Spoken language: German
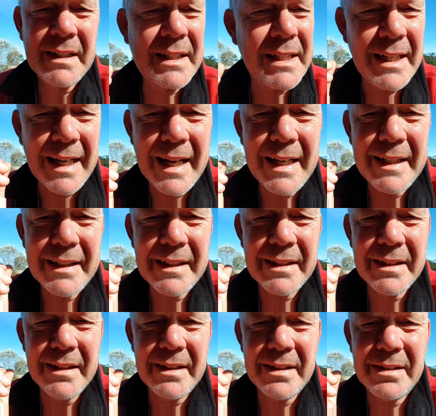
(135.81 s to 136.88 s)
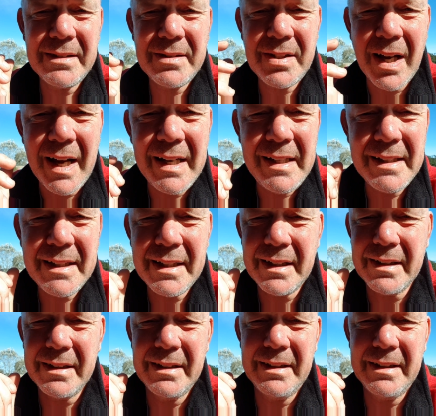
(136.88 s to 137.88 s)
kleinen äh, Teilchen